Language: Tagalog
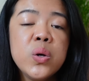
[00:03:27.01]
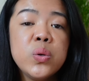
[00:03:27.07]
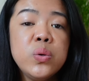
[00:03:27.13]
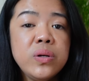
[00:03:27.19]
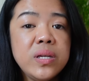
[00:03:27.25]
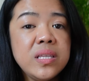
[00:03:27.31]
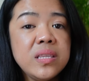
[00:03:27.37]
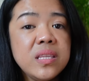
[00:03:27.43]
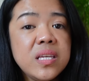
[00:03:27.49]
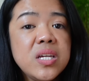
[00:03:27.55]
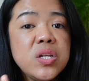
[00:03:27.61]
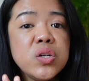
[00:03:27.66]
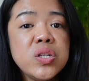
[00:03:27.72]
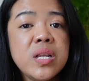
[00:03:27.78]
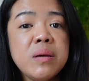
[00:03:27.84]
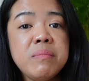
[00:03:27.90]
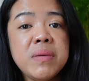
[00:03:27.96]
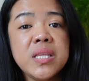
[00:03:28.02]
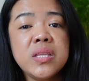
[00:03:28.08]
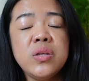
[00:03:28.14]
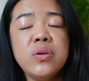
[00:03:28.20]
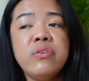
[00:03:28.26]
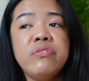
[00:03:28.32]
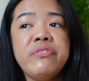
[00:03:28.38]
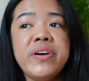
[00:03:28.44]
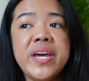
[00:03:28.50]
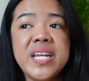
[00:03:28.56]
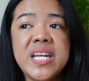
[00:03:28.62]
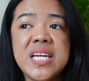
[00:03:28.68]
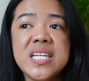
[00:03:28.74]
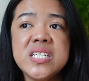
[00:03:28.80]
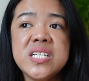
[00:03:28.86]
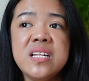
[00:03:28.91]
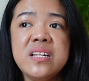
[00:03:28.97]
kung hindi nyo na-meet yung
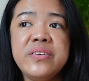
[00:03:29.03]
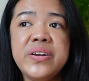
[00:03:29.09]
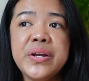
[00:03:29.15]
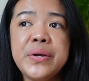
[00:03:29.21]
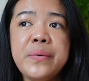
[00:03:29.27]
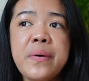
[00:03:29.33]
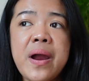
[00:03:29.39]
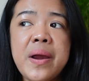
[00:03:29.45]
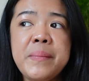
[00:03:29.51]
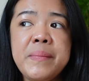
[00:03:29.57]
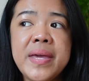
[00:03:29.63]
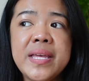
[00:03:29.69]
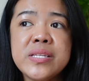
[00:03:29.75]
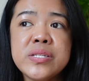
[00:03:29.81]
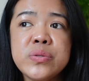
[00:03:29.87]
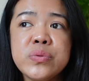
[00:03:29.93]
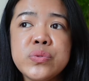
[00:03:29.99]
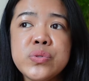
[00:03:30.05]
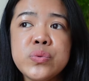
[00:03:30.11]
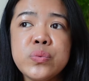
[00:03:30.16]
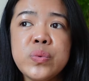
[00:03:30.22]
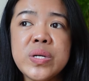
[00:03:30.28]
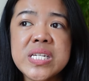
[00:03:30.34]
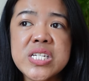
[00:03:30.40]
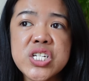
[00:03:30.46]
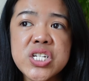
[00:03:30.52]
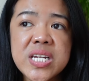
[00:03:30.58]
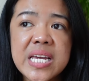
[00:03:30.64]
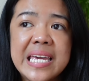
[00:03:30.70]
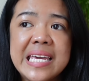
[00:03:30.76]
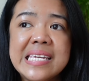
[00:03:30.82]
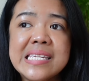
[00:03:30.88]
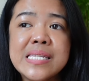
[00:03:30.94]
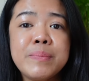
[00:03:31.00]
financial requirements which
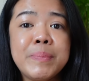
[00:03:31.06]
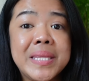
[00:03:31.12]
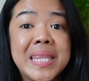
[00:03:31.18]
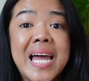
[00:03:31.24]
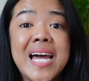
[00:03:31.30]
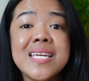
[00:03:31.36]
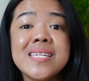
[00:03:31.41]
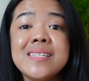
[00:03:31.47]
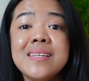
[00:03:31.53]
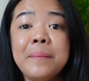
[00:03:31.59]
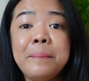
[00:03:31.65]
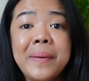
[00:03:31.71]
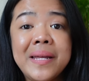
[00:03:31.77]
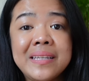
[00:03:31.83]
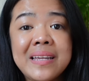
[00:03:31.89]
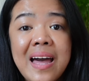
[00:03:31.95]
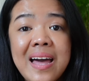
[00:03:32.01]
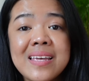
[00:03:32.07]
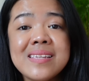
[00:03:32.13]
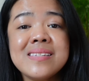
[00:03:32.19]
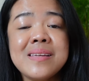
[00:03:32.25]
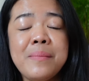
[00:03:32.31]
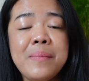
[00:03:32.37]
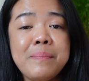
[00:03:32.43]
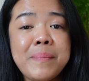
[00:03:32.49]
is pataas ng pataas sa